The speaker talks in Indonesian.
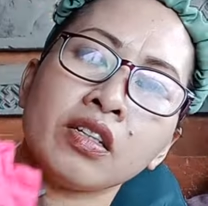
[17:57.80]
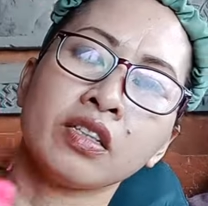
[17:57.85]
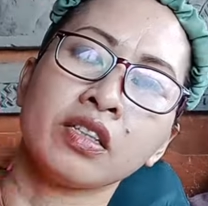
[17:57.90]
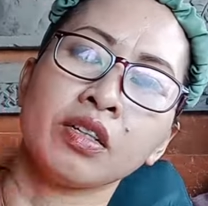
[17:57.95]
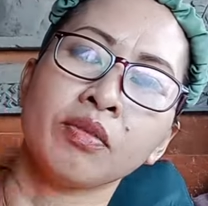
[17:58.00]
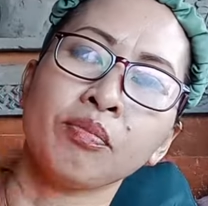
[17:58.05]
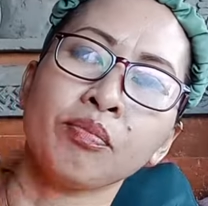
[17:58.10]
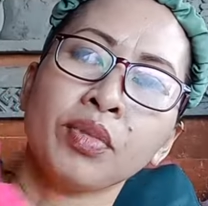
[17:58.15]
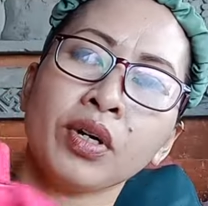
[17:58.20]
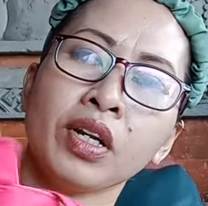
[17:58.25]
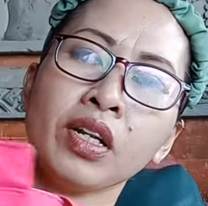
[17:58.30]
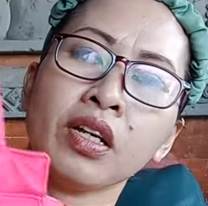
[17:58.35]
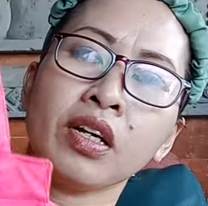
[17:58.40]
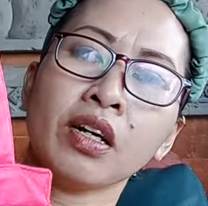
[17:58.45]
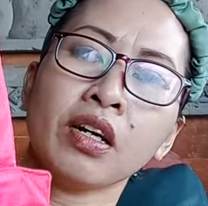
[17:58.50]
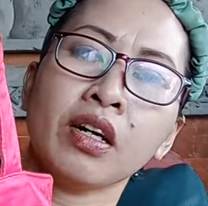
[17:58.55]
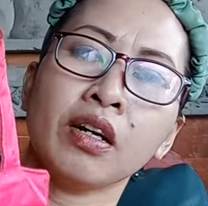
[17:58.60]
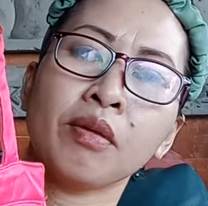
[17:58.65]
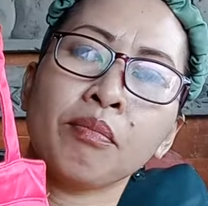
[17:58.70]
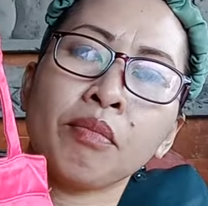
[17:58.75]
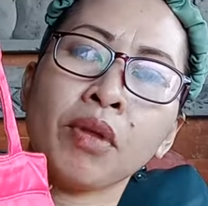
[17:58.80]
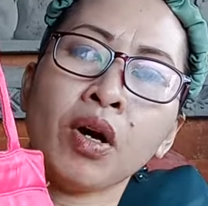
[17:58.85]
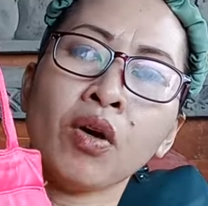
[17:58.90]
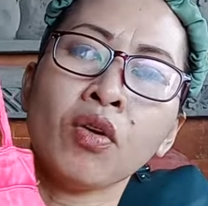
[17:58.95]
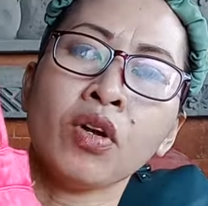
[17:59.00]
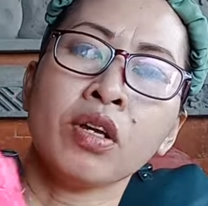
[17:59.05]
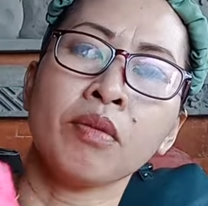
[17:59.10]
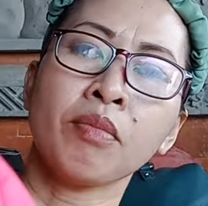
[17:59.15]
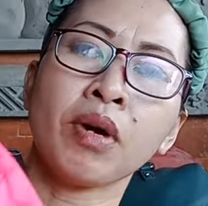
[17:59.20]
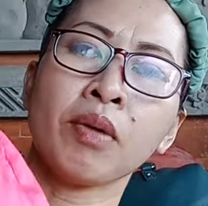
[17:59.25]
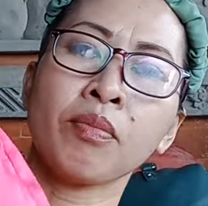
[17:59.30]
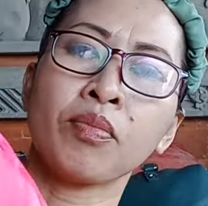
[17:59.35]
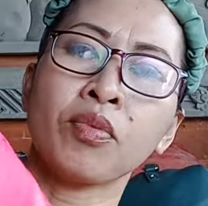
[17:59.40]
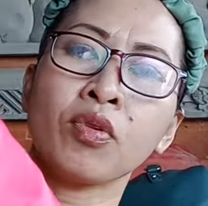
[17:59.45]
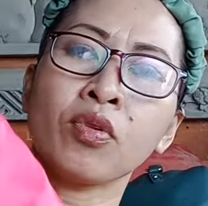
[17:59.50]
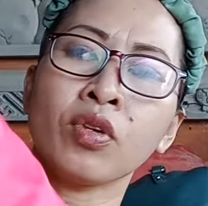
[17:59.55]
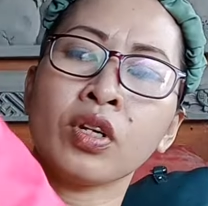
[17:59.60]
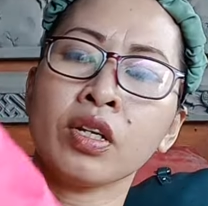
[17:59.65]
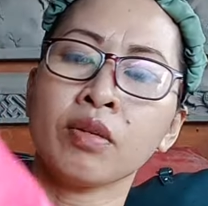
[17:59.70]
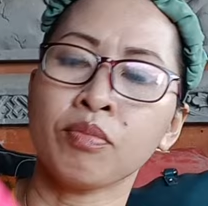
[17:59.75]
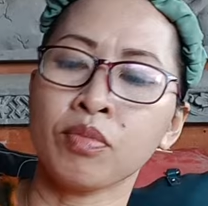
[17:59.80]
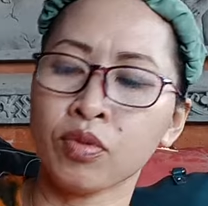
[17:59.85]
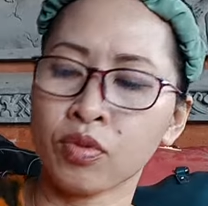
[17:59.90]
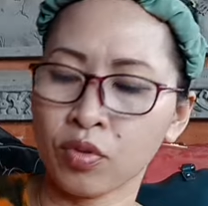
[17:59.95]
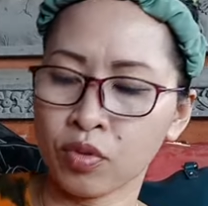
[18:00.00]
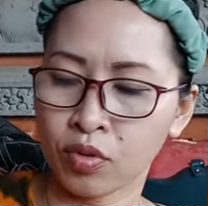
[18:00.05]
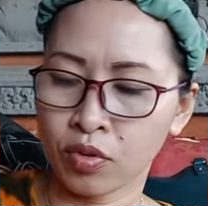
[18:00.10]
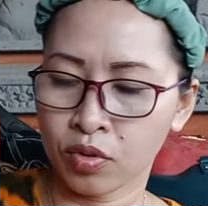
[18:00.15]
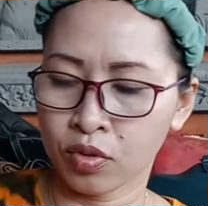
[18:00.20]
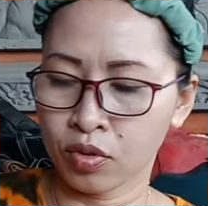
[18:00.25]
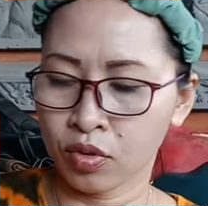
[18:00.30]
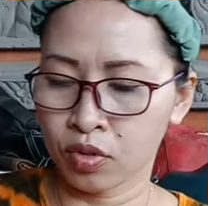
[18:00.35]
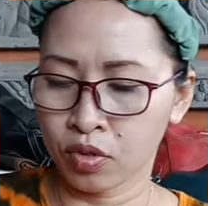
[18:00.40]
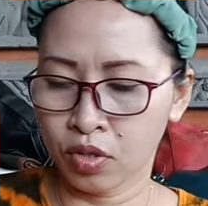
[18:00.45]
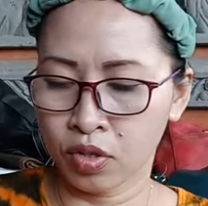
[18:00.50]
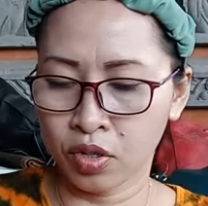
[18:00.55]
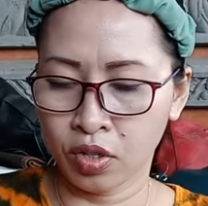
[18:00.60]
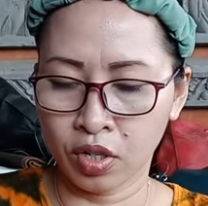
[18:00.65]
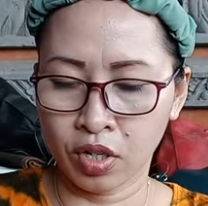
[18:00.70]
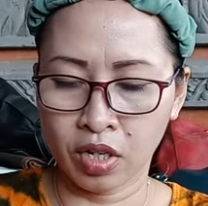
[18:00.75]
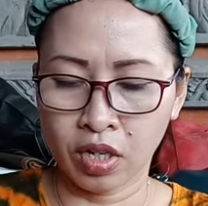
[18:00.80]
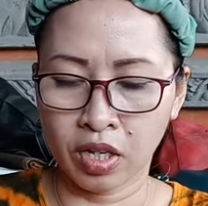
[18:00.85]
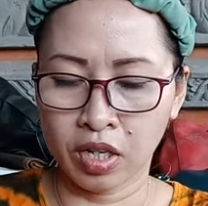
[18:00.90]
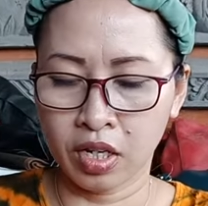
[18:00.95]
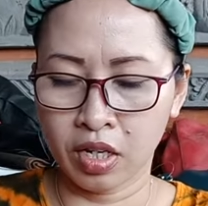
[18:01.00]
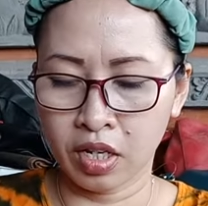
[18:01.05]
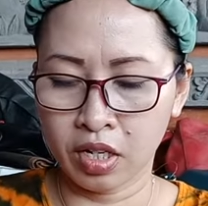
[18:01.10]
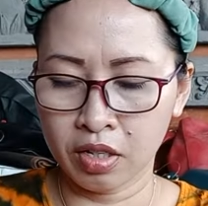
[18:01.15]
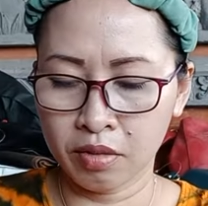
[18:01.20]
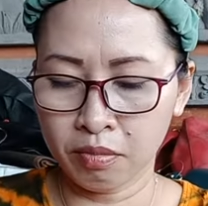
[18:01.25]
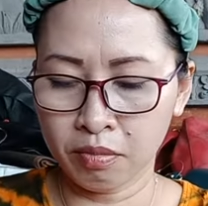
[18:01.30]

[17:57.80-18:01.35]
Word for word: simple ya mau 50000 50000